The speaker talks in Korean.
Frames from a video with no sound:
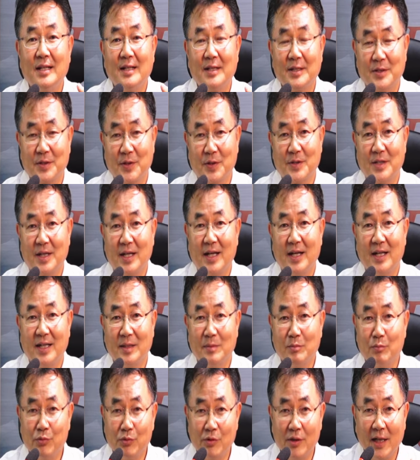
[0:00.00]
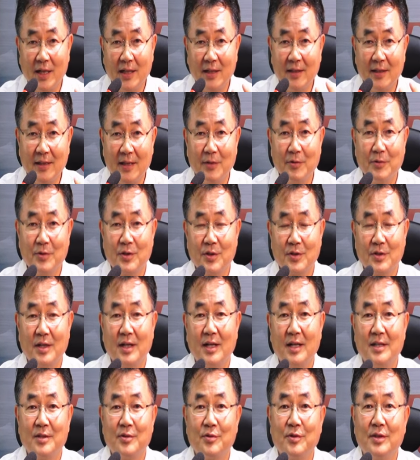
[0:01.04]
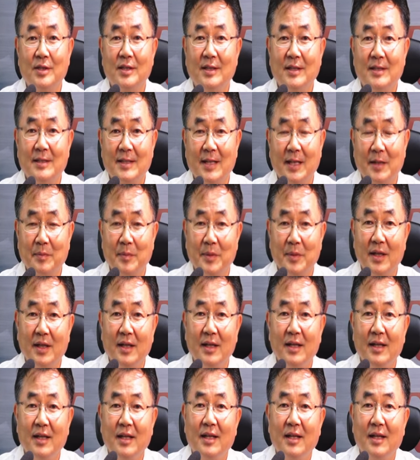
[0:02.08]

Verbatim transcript: 저장하는 무한대로 저장할 수 있는 장비가